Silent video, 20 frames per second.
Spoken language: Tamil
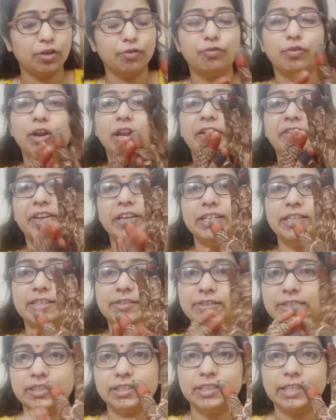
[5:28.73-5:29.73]
ஃபுல்லாகவே இதை
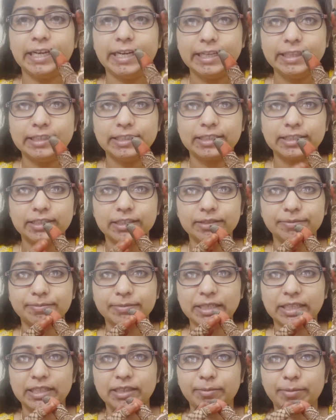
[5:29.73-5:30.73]
வந்து எடுத்துகிட்டு
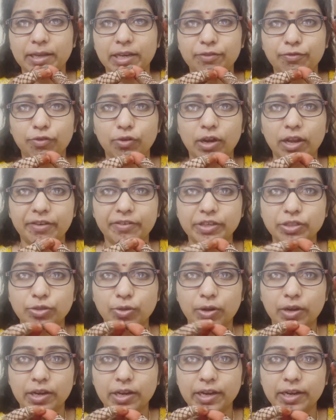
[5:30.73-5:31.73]
இந்த மாதிரி ஃபுல்லாகவே
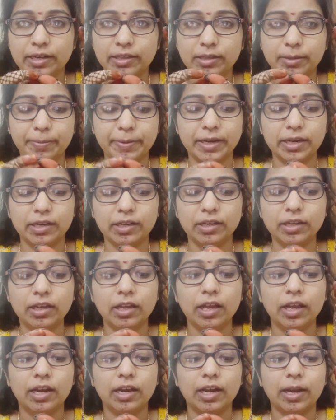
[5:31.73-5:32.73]
சுரண்டி எடுத்த பிறகு
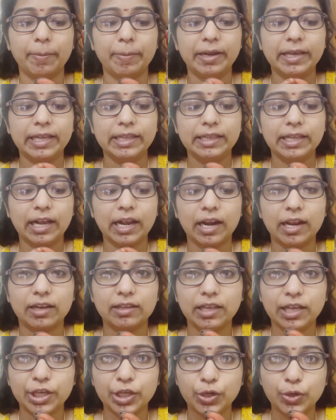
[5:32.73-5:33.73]
நம்மளுக்கு இந்த
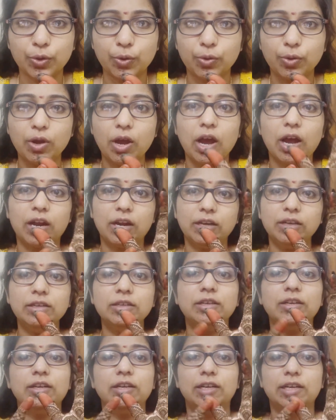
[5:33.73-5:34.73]
கலர் தான் இருக்கும் ஆனால்
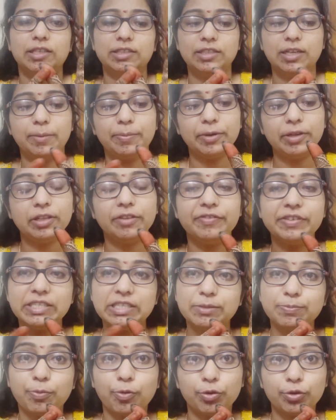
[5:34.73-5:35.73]
அதுக்கப்புறம் இந்த
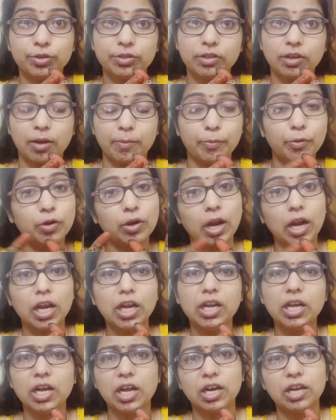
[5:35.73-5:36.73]
விக்ஸ் போட்டதுக்கப்புறம்
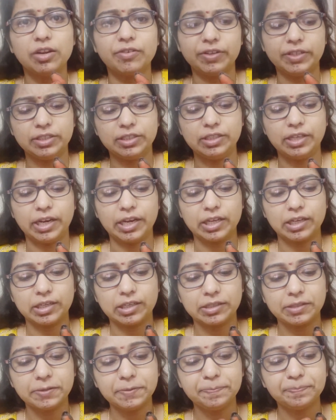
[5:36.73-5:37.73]
நல்ல கலர் வந்தது
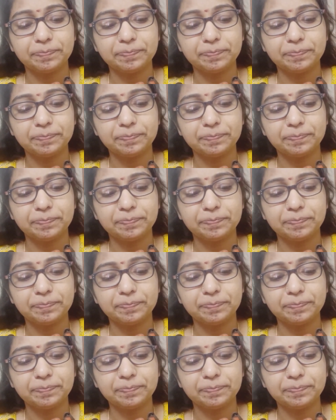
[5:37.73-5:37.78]
எனக்கு